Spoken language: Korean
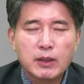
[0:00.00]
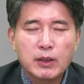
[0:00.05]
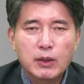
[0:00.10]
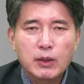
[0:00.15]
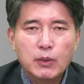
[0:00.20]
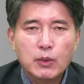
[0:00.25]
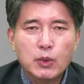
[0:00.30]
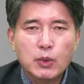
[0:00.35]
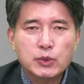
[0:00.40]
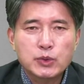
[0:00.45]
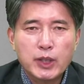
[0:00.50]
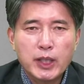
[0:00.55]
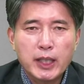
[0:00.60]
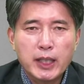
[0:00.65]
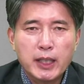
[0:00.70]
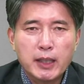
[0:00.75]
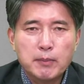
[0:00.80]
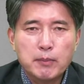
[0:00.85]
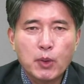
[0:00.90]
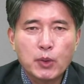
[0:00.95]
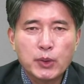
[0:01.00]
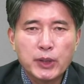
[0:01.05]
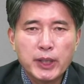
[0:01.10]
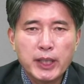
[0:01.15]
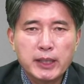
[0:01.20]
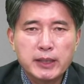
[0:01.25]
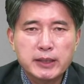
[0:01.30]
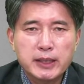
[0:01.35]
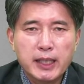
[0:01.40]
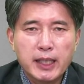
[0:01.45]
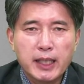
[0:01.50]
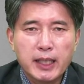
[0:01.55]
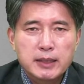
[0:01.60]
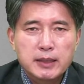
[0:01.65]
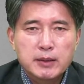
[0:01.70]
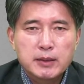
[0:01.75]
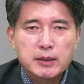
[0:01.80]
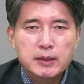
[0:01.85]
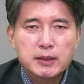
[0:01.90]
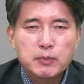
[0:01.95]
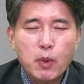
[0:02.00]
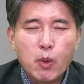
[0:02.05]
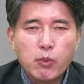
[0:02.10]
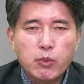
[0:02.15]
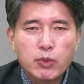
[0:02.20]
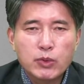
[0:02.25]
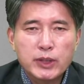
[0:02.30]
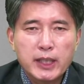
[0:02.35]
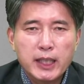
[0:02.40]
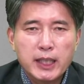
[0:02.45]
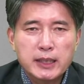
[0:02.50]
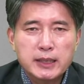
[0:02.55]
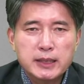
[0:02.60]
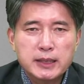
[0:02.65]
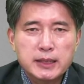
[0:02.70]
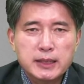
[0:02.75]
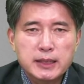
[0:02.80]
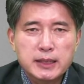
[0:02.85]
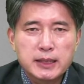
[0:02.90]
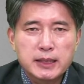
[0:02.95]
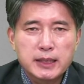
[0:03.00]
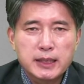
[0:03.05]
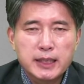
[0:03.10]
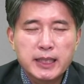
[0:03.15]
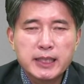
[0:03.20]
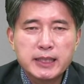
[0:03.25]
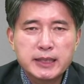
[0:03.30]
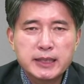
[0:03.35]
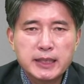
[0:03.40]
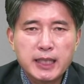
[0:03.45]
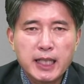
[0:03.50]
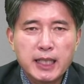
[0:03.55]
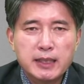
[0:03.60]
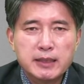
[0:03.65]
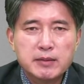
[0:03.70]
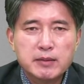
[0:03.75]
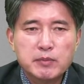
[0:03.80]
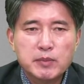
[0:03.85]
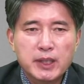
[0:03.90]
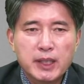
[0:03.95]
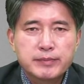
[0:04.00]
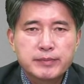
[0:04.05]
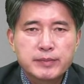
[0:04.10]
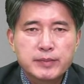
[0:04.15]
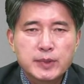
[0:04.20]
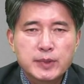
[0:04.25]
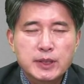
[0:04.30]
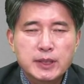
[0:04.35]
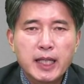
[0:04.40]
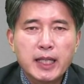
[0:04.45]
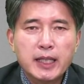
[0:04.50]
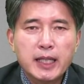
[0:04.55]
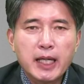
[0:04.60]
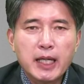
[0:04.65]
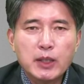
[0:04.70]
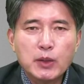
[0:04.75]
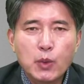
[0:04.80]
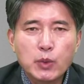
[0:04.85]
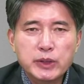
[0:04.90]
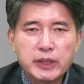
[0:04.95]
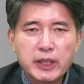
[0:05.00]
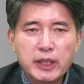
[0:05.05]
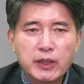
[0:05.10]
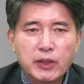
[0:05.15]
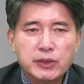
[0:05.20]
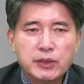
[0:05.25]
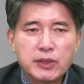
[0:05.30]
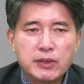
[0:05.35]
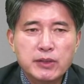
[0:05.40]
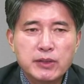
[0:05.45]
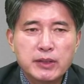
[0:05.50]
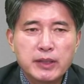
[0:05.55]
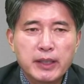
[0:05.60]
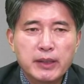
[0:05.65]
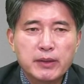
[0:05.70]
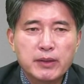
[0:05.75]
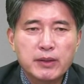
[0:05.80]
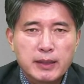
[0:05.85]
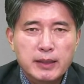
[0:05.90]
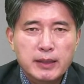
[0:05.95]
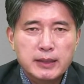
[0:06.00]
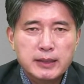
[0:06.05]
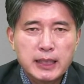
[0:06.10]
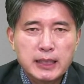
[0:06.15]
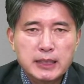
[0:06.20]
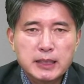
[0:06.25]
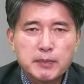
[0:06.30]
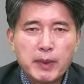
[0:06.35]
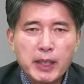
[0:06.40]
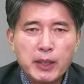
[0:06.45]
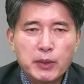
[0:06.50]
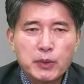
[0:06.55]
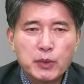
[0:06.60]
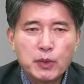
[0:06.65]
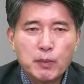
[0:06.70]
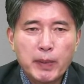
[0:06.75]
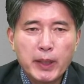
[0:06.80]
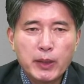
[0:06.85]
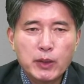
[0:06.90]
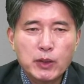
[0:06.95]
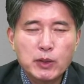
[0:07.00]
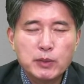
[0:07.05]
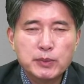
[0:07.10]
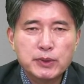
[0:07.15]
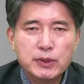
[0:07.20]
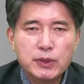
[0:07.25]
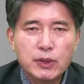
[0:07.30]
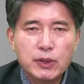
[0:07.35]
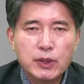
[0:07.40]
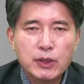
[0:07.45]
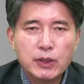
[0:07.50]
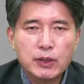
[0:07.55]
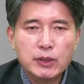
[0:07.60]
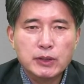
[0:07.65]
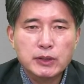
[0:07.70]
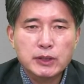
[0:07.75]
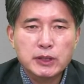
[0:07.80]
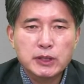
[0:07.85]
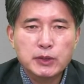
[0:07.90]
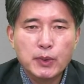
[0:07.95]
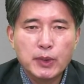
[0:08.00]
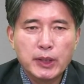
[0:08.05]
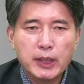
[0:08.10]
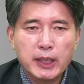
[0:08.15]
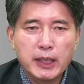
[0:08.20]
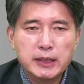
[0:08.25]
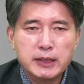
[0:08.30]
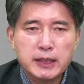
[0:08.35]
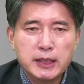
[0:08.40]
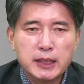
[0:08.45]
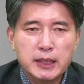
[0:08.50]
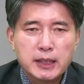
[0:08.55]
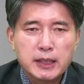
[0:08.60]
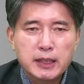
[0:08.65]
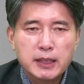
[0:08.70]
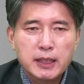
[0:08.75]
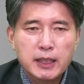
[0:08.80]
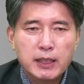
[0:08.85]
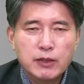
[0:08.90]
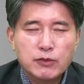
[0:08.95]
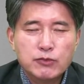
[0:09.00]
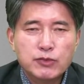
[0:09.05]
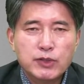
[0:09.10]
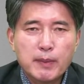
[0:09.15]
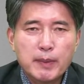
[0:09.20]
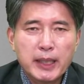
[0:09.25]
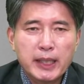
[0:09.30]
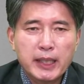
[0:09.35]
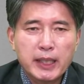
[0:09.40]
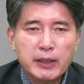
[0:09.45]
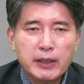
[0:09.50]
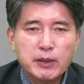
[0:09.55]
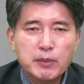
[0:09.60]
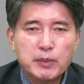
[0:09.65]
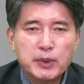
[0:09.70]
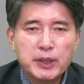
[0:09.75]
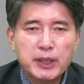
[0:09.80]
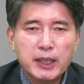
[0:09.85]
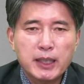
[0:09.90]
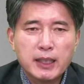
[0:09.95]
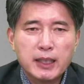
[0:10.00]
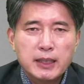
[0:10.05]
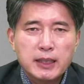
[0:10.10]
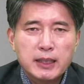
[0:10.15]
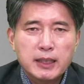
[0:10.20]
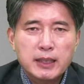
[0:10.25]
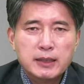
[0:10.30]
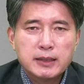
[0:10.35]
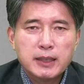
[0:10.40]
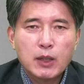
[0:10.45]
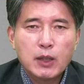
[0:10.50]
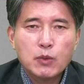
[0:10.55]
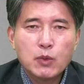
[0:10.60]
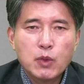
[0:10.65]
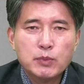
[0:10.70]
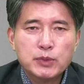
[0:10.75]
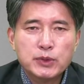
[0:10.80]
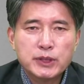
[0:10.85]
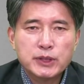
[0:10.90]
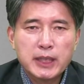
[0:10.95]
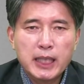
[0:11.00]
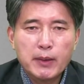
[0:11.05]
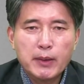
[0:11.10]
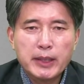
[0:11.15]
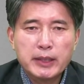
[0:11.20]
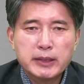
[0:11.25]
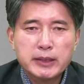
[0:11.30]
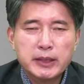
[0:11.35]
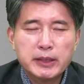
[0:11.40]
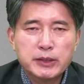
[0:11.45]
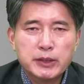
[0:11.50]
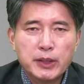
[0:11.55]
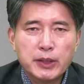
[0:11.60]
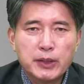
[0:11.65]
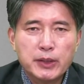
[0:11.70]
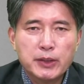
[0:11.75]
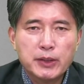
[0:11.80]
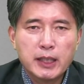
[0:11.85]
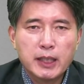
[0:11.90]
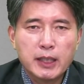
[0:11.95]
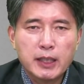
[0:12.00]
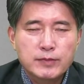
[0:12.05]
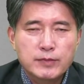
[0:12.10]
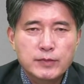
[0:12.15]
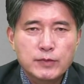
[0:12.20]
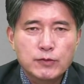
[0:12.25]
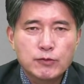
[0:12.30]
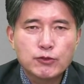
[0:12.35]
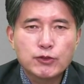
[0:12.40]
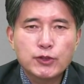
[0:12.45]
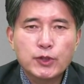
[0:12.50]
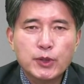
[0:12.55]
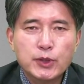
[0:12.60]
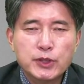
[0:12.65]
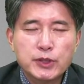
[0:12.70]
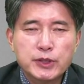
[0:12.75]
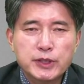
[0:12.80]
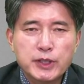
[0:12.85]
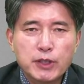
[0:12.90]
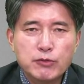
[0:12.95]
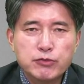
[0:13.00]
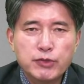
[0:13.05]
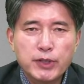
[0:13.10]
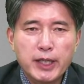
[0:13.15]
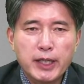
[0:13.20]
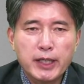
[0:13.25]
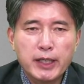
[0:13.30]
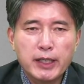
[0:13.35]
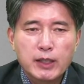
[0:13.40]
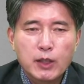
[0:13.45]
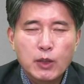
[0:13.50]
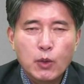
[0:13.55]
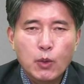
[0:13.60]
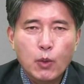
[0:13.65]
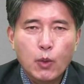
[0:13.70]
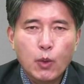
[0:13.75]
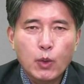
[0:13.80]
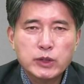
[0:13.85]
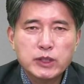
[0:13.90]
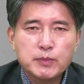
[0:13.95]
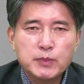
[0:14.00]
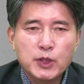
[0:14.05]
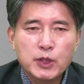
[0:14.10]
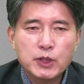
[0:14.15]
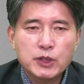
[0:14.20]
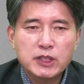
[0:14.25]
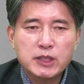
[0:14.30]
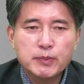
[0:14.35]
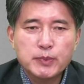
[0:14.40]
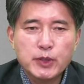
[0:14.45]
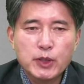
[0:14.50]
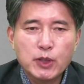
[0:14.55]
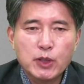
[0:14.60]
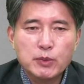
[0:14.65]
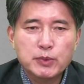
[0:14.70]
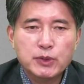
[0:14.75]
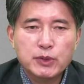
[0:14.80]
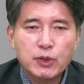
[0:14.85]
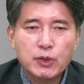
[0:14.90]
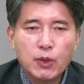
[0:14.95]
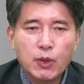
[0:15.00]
공직에 복귀하는데 그 복무기간은 길진 않았습니다. 세 개의 공직을 거쳤는데요. 사십팔 년도 팔월부터 시월까지 한 두 달밖에 안 됩니다. 상공부 차관을 했어요. 육이오 전쟁 후에 오십 년 십이월부터